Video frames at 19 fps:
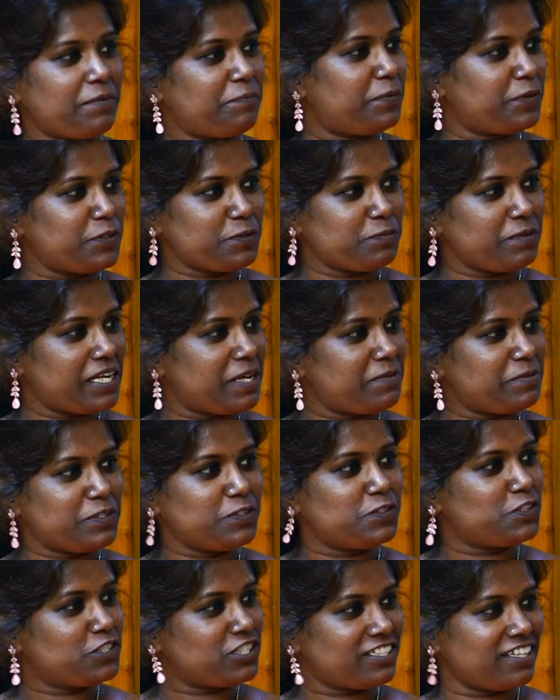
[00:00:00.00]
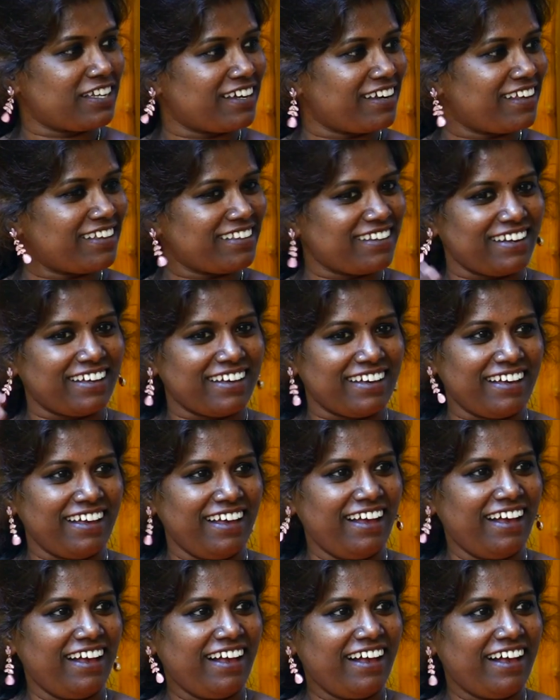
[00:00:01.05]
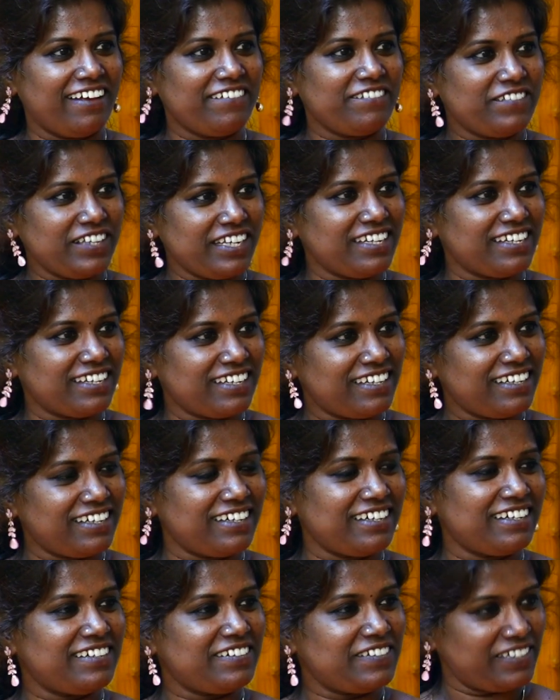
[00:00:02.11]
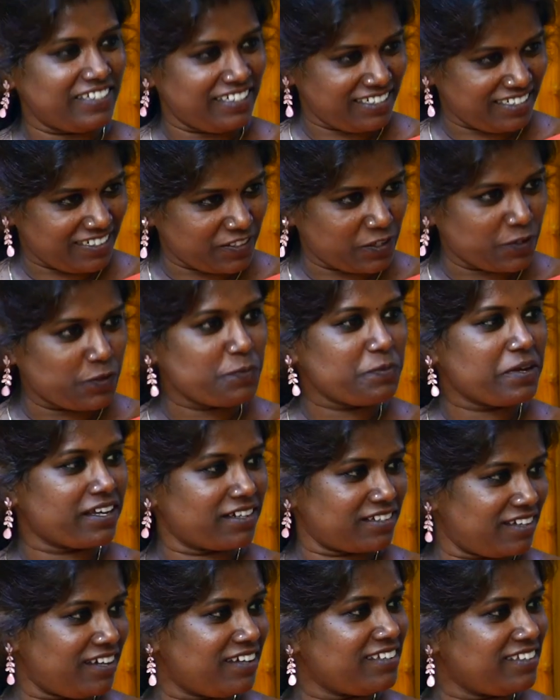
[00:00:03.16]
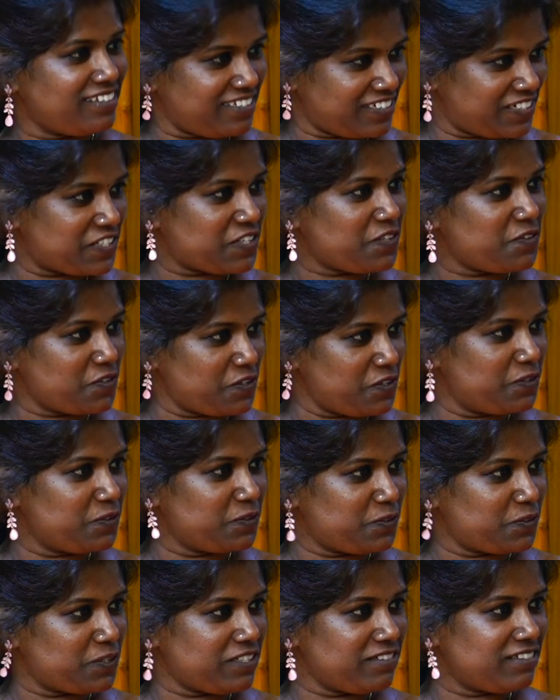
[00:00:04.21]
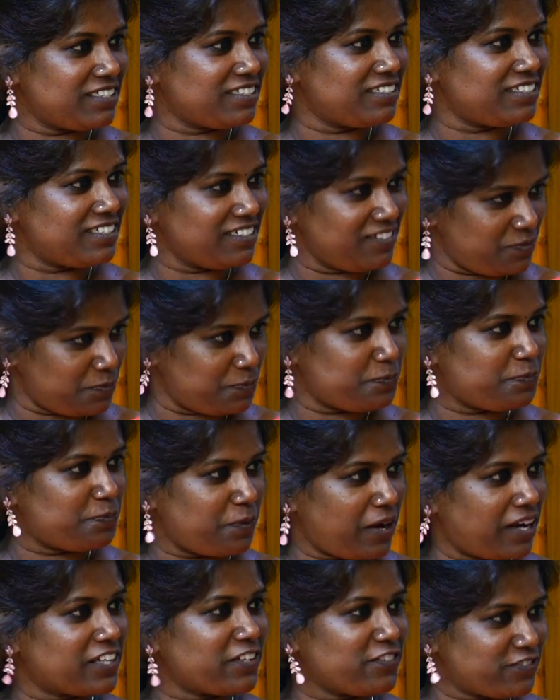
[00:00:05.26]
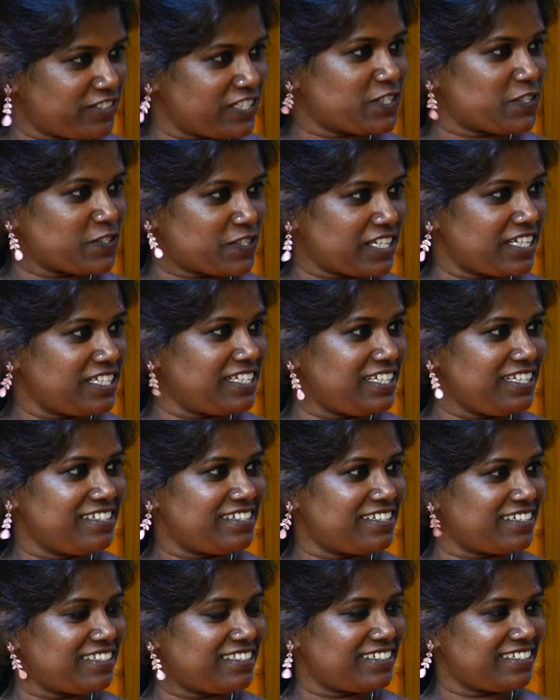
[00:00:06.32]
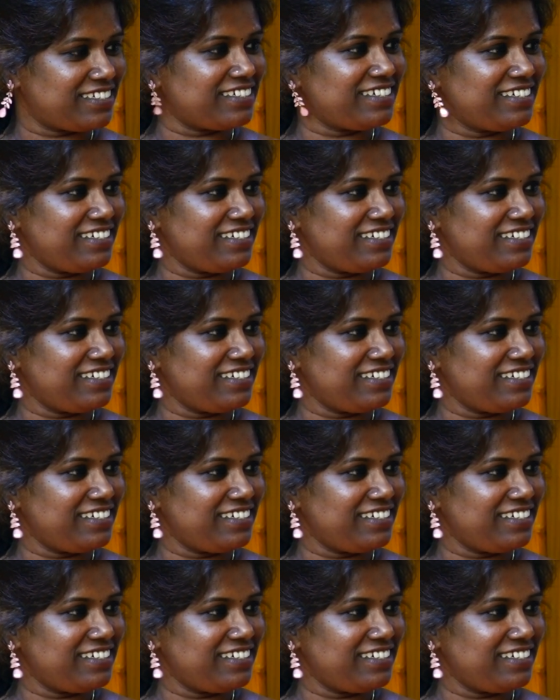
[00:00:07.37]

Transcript: எப்போதுமே நம்ம யோசிச்சதே கிடையாதுல்ல வீட்டில் ஹோம் மேக்கராக இருக்கிறவங்களும் கூட வந்துட்டு பார்ட் ஆஃப் த சொசைட்டின்றது